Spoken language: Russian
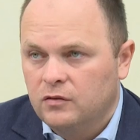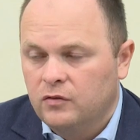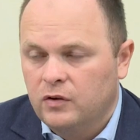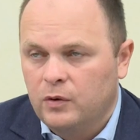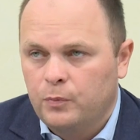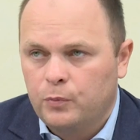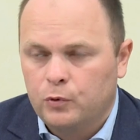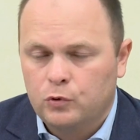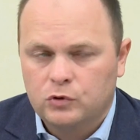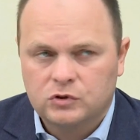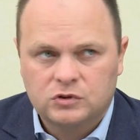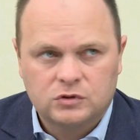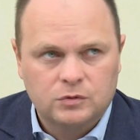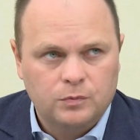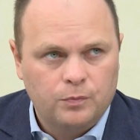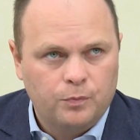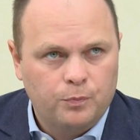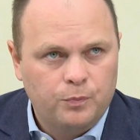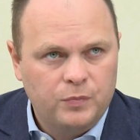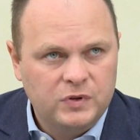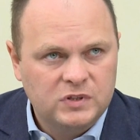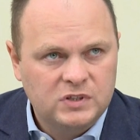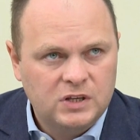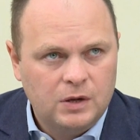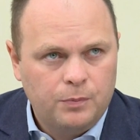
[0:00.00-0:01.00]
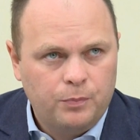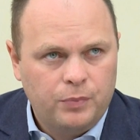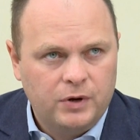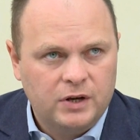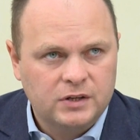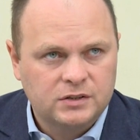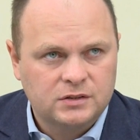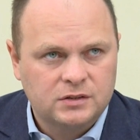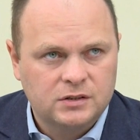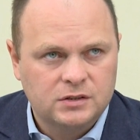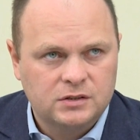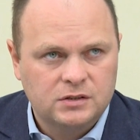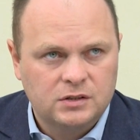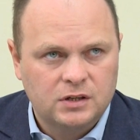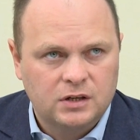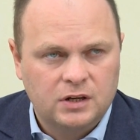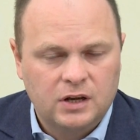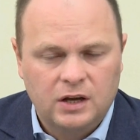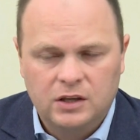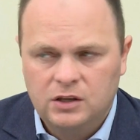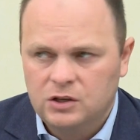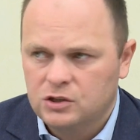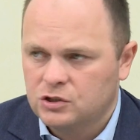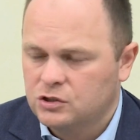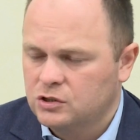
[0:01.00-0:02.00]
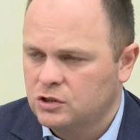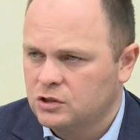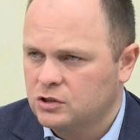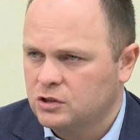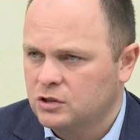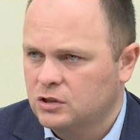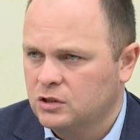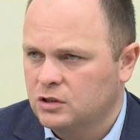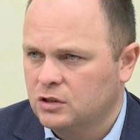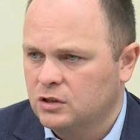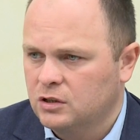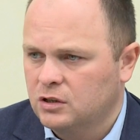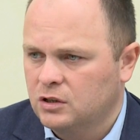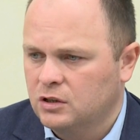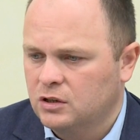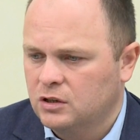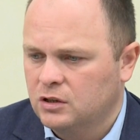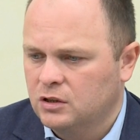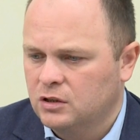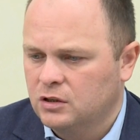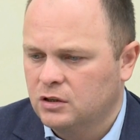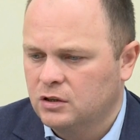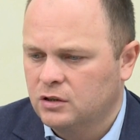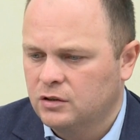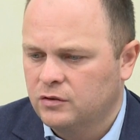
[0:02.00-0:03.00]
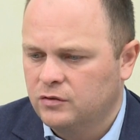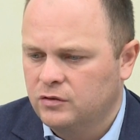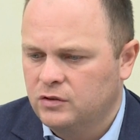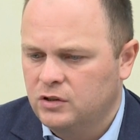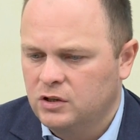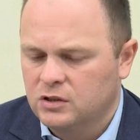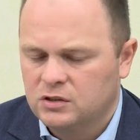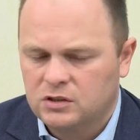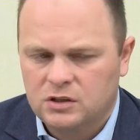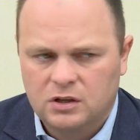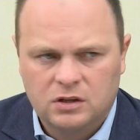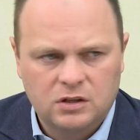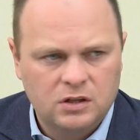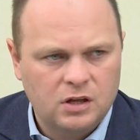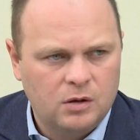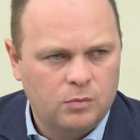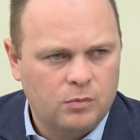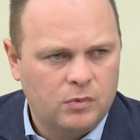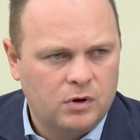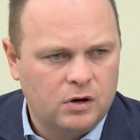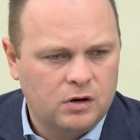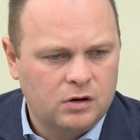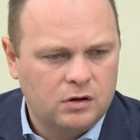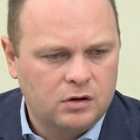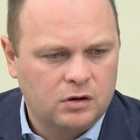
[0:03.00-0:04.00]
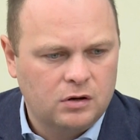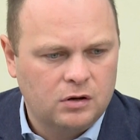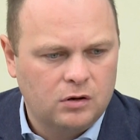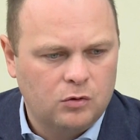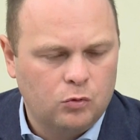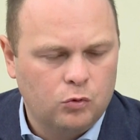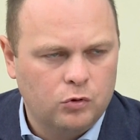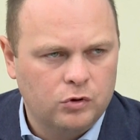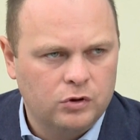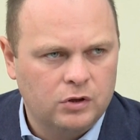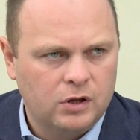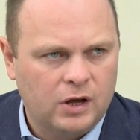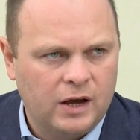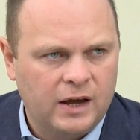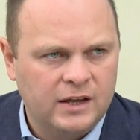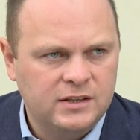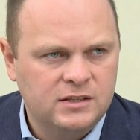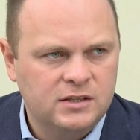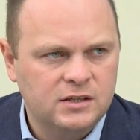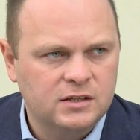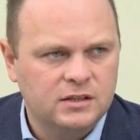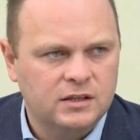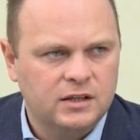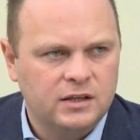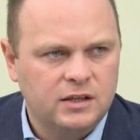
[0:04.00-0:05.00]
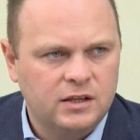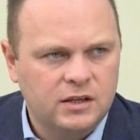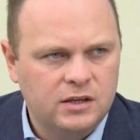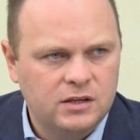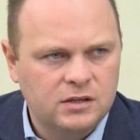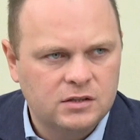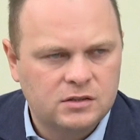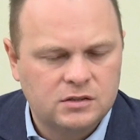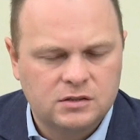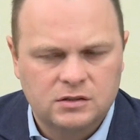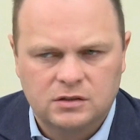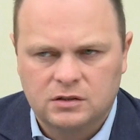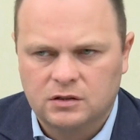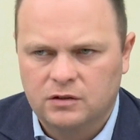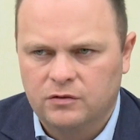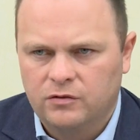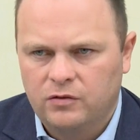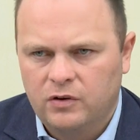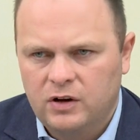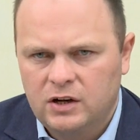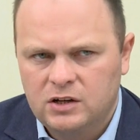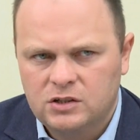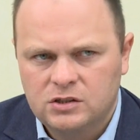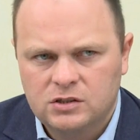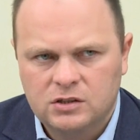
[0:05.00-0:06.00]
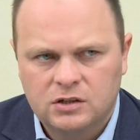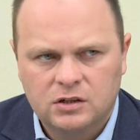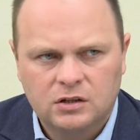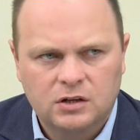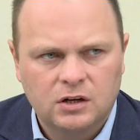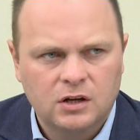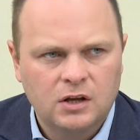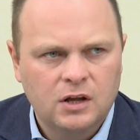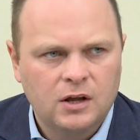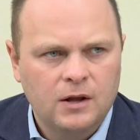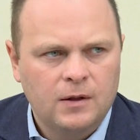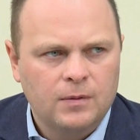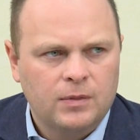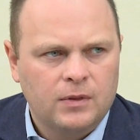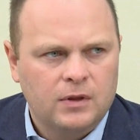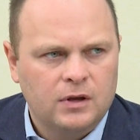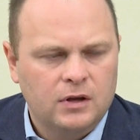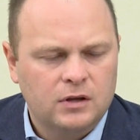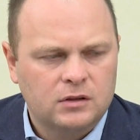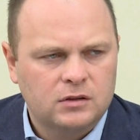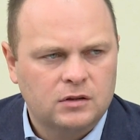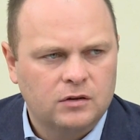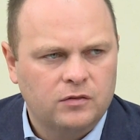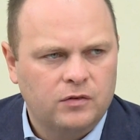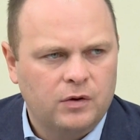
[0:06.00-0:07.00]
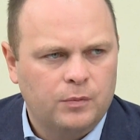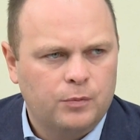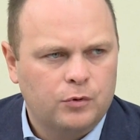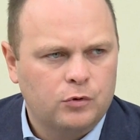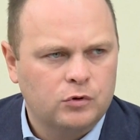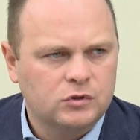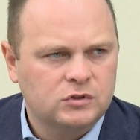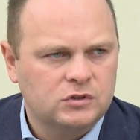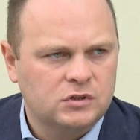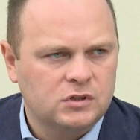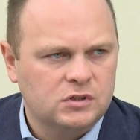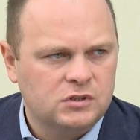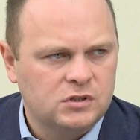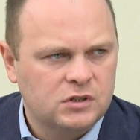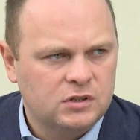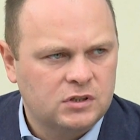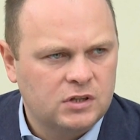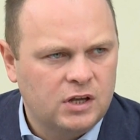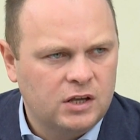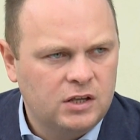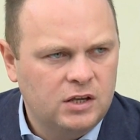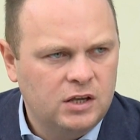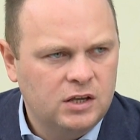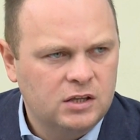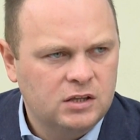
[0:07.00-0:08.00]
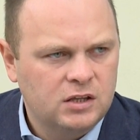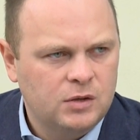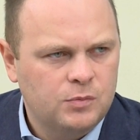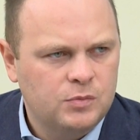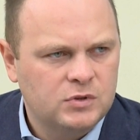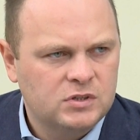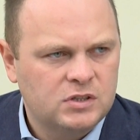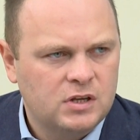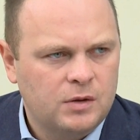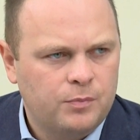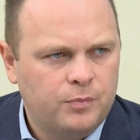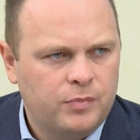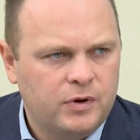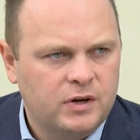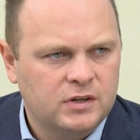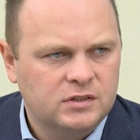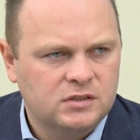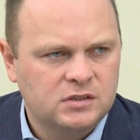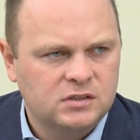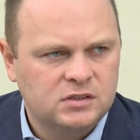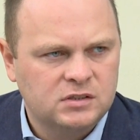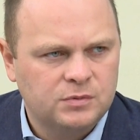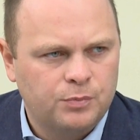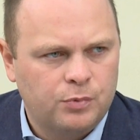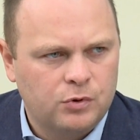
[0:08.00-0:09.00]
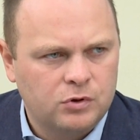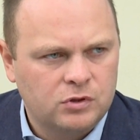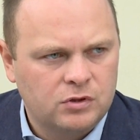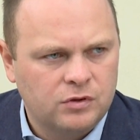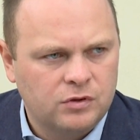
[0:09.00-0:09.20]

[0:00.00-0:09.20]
Вопрос безопасности, конечно же, э, в детских домах, э, он один из важных. Это вопросы техногенной безопасности,